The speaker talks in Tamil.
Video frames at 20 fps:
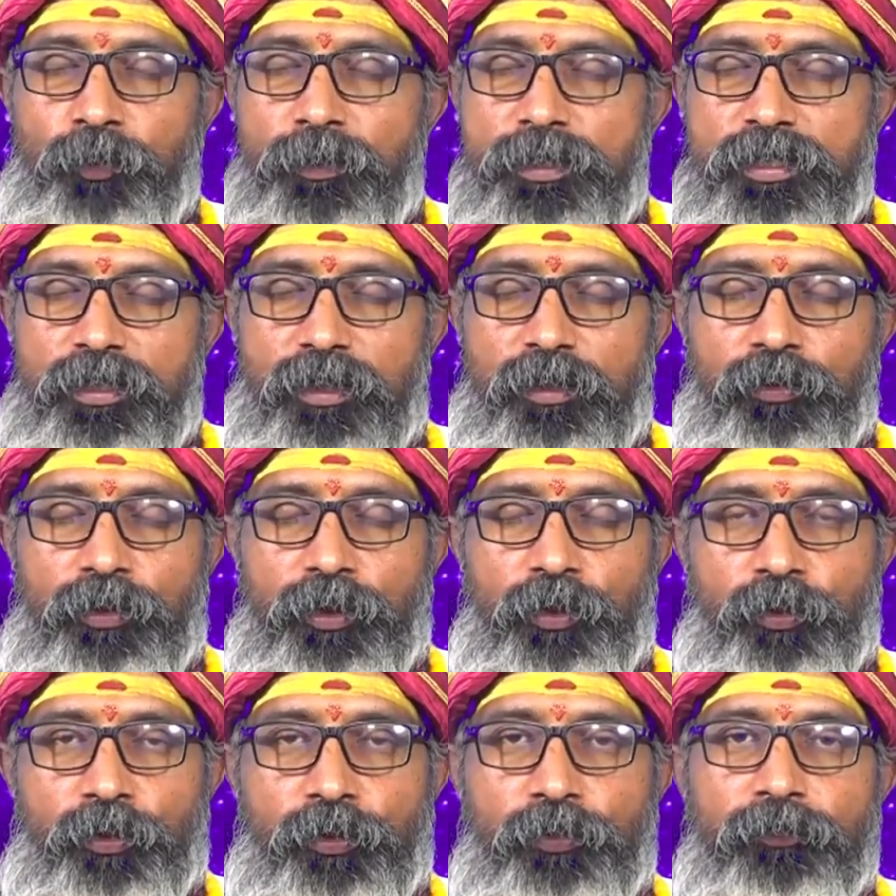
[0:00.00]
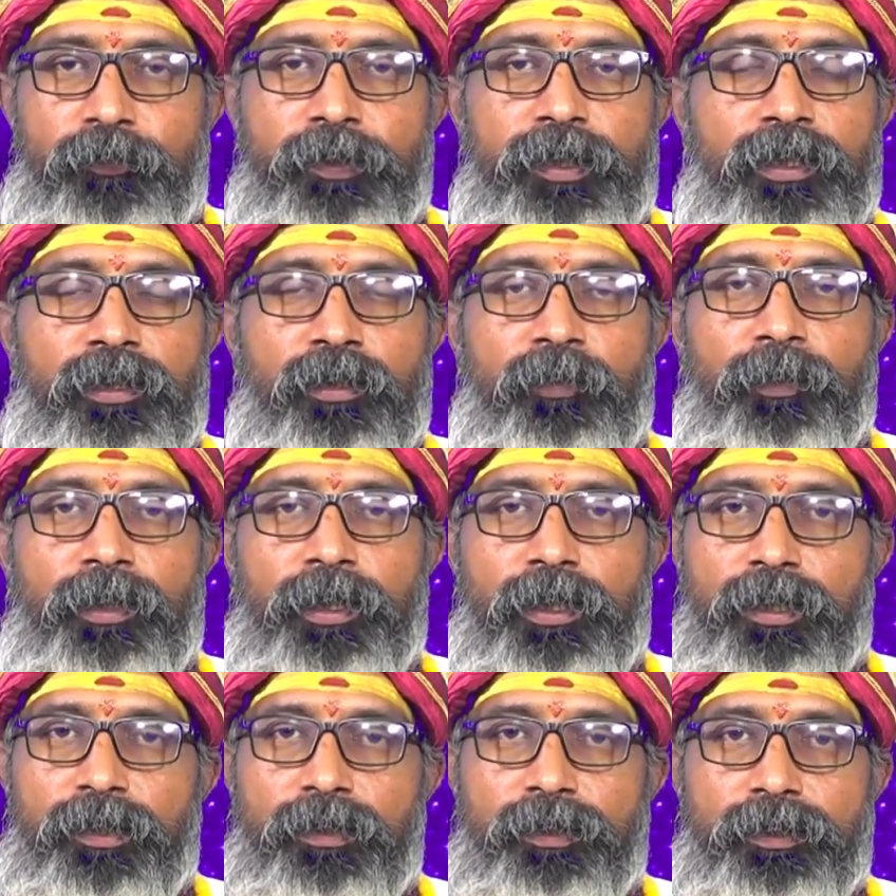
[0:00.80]
சுப செலவுகள் வரும் வீட்டில்
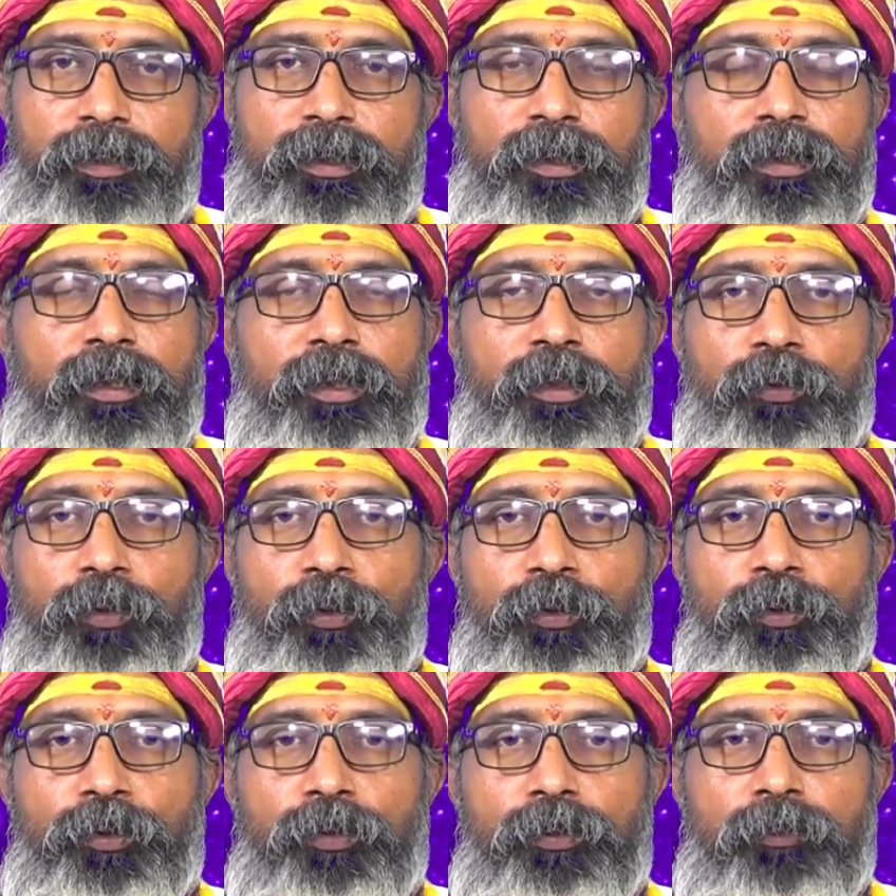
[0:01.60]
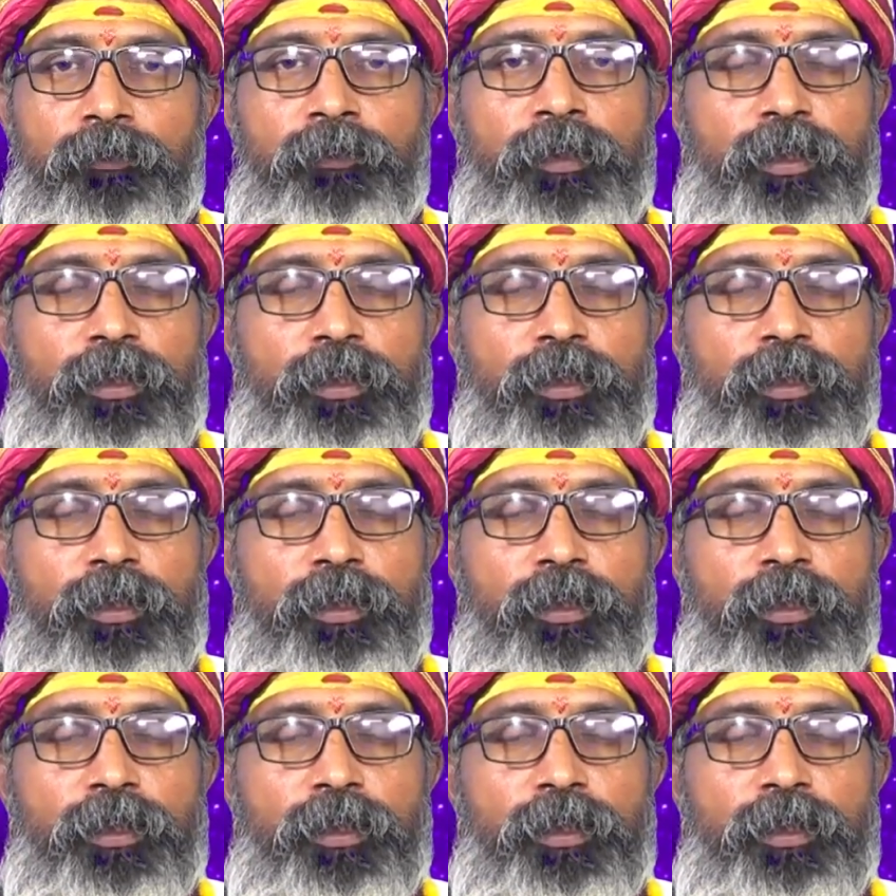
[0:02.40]
மங்கள காரியங்கள் கை கொடுக்கும்